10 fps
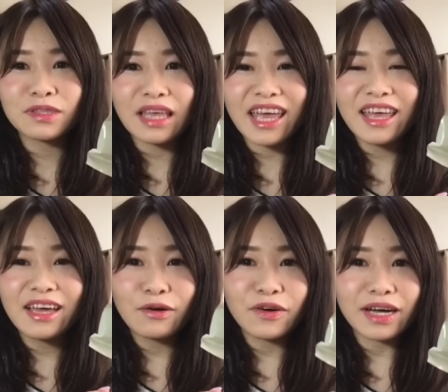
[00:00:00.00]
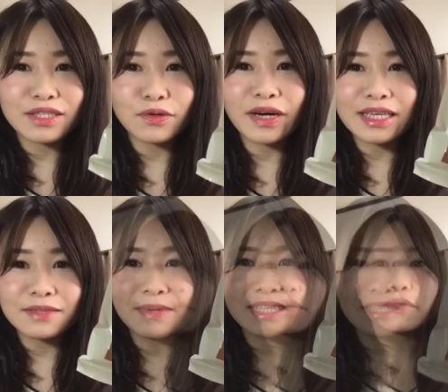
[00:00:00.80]
て、今回紹介し
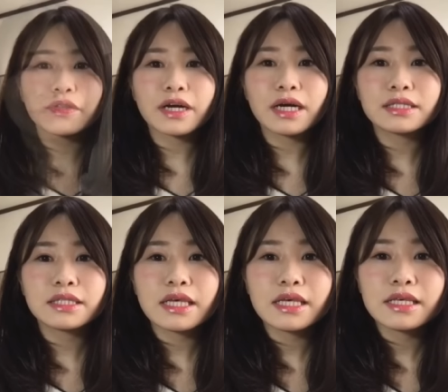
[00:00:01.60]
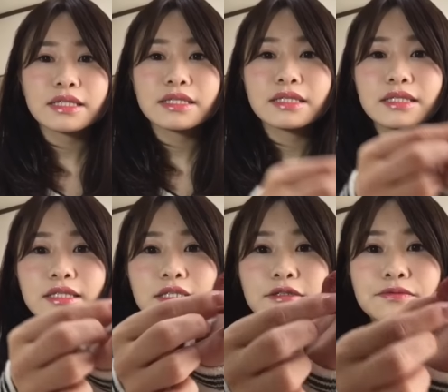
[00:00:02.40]
ます。こんな感じです。
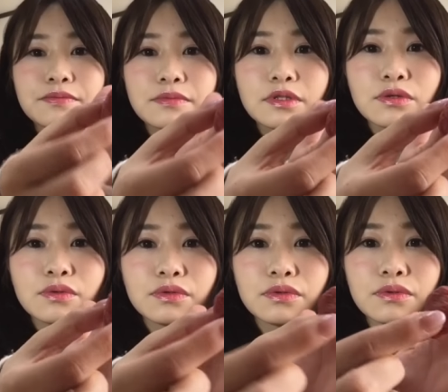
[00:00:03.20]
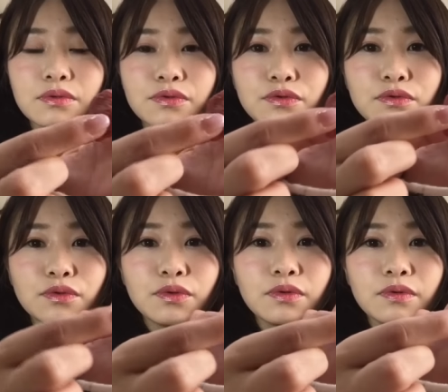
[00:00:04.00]
じゃん。そう、普通
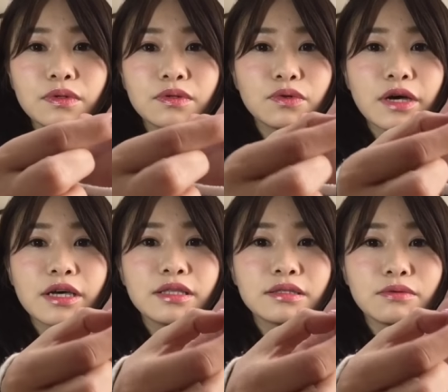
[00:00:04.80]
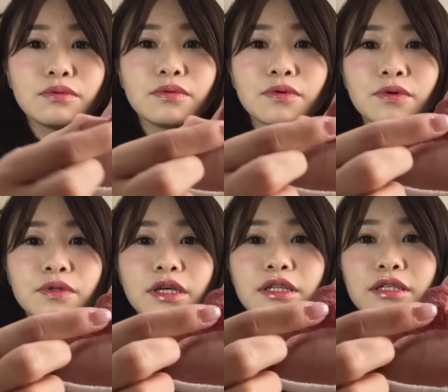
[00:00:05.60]
のドライイチゴ
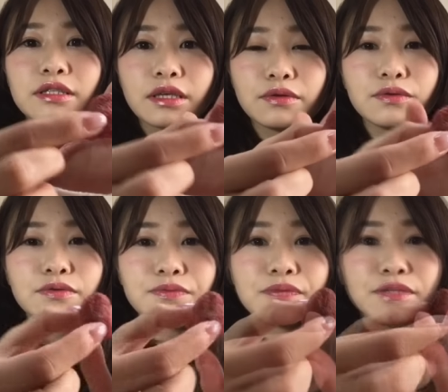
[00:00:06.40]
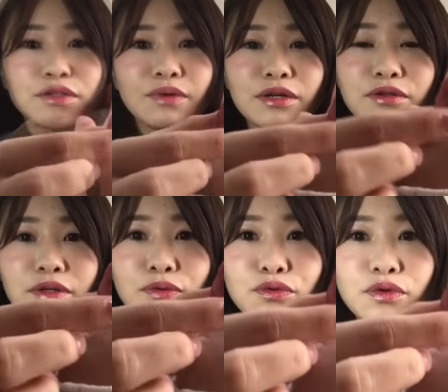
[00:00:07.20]
なんですけど、画質悪く
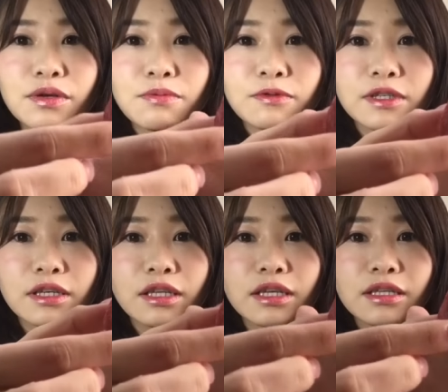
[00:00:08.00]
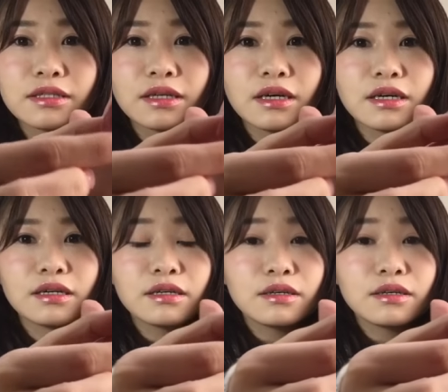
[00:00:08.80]
て本当に申し訳ないんですが、